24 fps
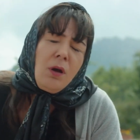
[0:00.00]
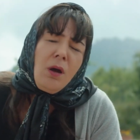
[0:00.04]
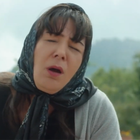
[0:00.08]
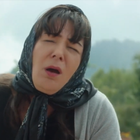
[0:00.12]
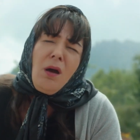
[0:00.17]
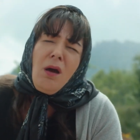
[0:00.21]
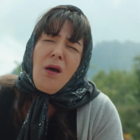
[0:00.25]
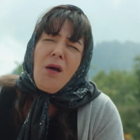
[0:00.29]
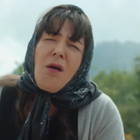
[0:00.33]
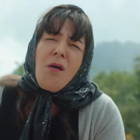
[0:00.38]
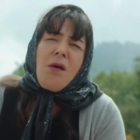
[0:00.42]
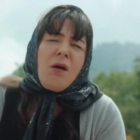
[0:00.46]

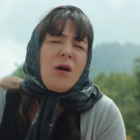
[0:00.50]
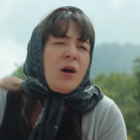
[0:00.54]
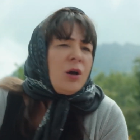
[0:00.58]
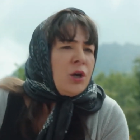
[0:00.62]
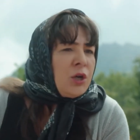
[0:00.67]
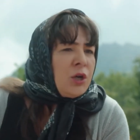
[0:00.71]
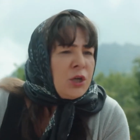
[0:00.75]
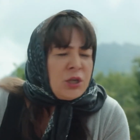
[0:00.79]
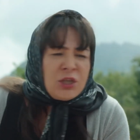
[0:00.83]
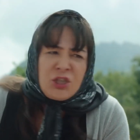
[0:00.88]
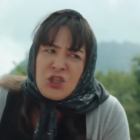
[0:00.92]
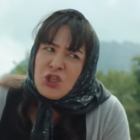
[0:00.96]
Ha,
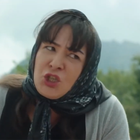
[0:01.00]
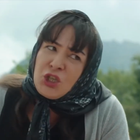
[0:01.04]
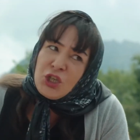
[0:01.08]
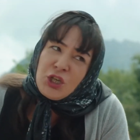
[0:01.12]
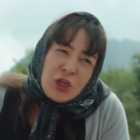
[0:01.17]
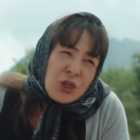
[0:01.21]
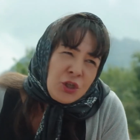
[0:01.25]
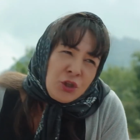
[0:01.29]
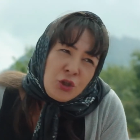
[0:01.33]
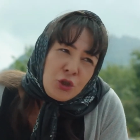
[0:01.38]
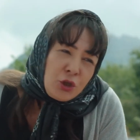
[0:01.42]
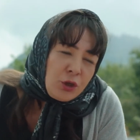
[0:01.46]

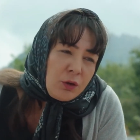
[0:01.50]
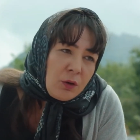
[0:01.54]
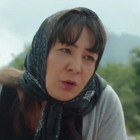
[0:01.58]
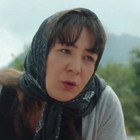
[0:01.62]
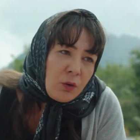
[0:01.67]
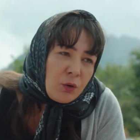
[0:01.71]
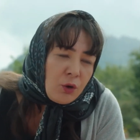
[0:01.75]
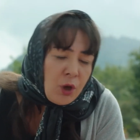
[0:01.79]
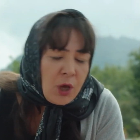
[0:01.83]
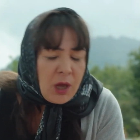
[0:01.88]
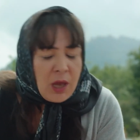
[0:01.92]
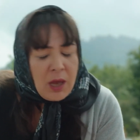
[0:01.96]
sıkıntı
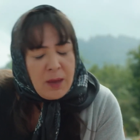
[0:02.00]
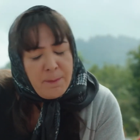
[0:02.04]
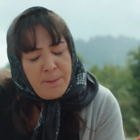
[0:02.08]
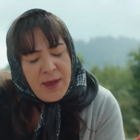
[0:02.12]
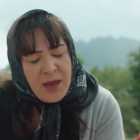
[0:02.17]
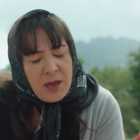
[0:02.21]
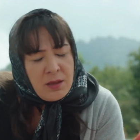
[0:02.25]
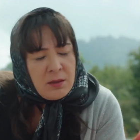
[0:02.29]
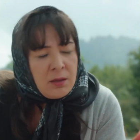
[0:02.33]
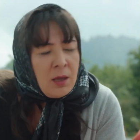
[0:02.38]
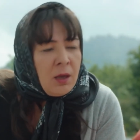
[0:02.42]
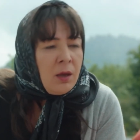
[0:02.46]
yok.
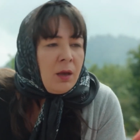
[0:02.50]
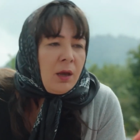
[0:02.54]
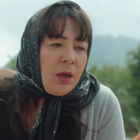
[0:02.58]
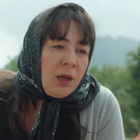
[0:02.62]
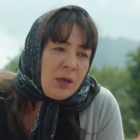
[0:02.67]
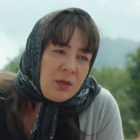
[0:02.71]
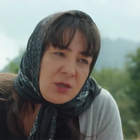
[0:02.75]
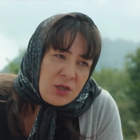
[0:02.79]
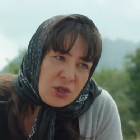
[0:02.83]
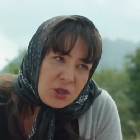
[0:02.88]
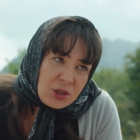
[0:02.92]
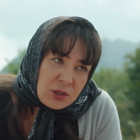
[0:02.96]
Ben
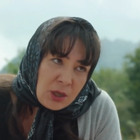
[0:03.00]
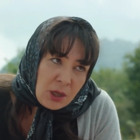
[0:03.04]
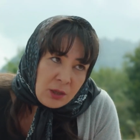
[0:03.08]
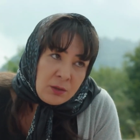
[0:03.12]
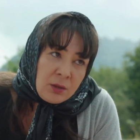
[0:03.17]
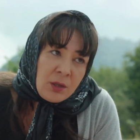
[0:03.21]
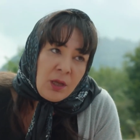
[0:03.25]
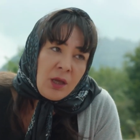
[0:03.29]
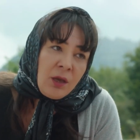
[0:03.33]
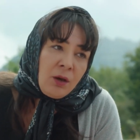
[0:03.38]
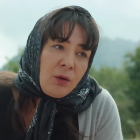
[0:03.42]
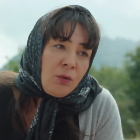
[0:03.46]

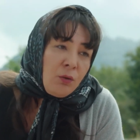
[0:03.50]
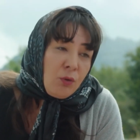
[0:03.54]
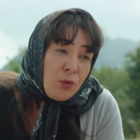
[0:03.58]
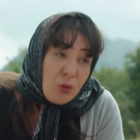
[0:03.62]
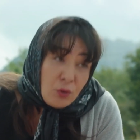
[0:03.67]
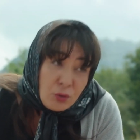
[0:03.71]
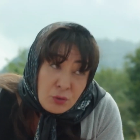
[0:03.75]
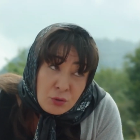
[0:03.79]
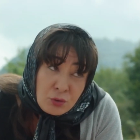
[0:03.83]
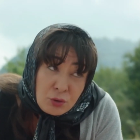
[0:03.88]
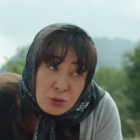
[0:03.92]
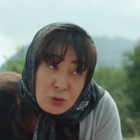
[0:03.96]
eniştemle
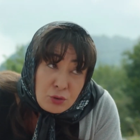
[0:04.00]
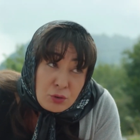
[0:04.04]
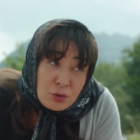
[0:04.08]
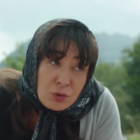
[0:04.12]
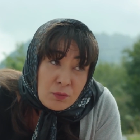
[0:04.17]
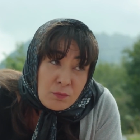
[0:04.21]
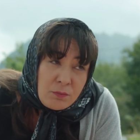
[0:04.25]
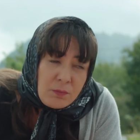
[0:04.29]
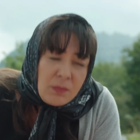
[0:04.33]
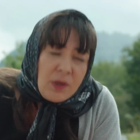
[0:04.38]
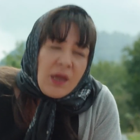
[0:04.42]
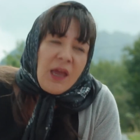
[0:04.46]

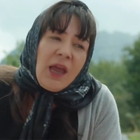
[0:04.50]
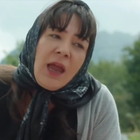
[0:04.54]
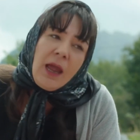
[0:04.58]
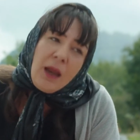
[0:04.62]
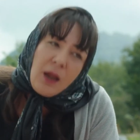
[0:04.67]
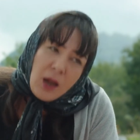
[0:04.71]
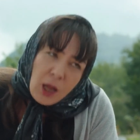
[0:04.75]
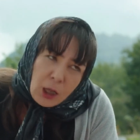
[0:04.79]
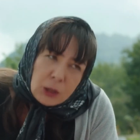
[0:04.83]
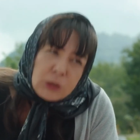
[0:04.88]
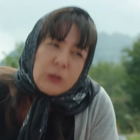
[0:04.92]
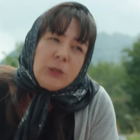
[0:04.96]
konuştum,
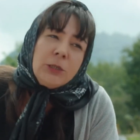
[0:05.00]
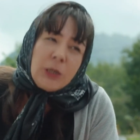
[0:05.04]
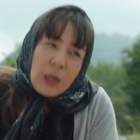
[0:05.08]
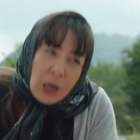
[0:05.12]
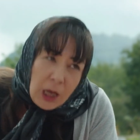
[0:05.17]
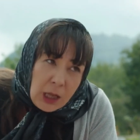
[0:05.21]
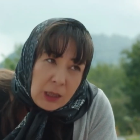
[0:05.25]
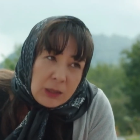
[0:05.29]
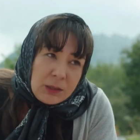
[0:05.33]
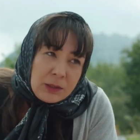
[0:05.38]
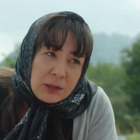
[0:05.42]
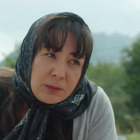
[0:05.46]
helallık
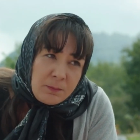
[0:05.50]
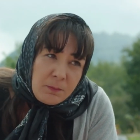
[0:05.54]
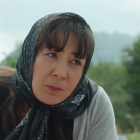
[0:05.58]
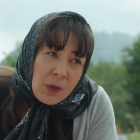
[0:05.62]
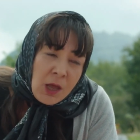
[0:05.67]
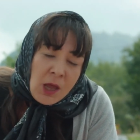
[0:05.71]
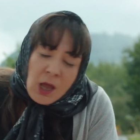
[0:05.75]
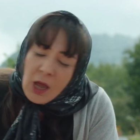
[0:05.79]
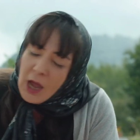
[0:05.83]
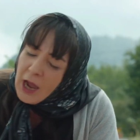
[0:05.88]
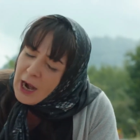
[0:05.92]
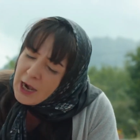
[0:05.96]
aldım.
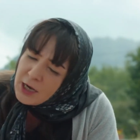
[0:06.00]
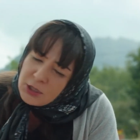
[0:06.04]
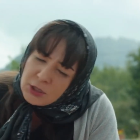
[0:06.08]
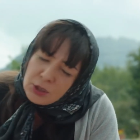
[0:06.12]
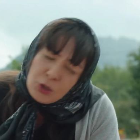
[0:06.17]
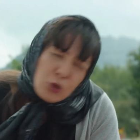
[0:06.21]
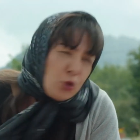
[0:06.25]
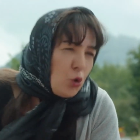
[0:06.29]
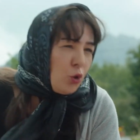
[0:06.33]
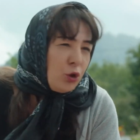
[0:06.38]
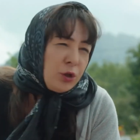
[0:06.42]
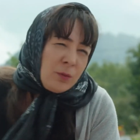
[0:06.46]

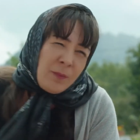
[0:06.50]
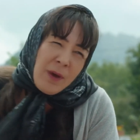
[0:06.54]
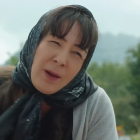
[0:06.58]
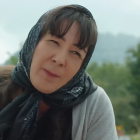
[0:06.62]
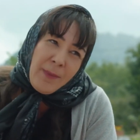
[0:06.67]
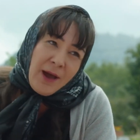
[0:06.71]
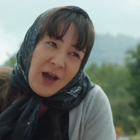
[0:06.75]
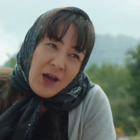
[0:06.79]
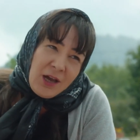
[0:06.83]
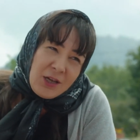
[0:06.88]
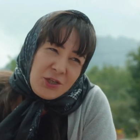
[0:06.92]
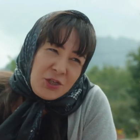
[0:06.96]
Artık yoluma
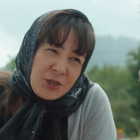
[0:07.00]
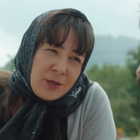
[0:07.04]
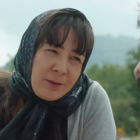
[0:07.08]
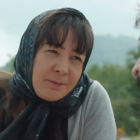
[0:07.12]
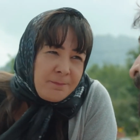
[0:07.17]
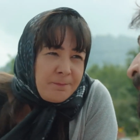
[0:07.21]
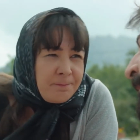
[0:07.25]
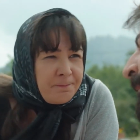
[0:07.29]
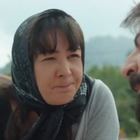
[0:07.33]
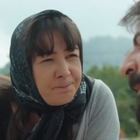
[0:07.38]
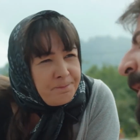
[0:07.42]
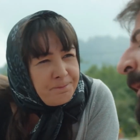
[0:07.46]

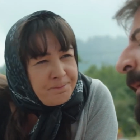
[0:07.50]
bakacağım.